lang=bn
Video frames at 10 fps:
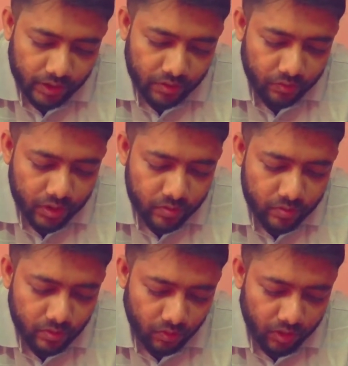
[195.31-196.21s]
ইকোনিক
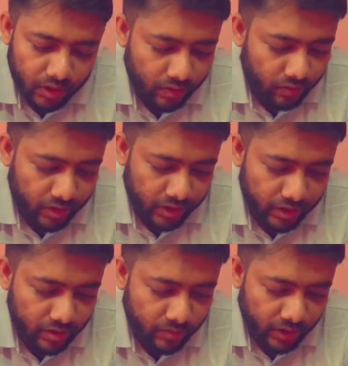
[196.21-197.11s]
অর্ডার
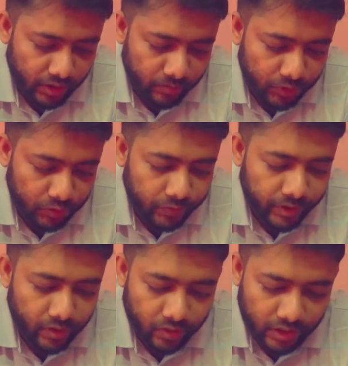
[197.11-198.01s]
কোয়ান্টিটি মানে
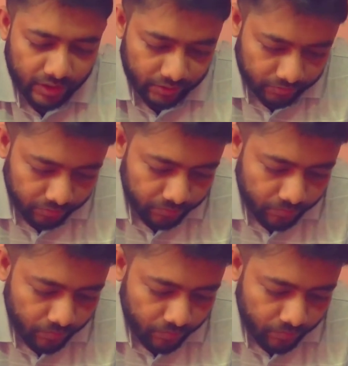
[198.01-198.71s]
মিতব্যয়ী লট আয়তন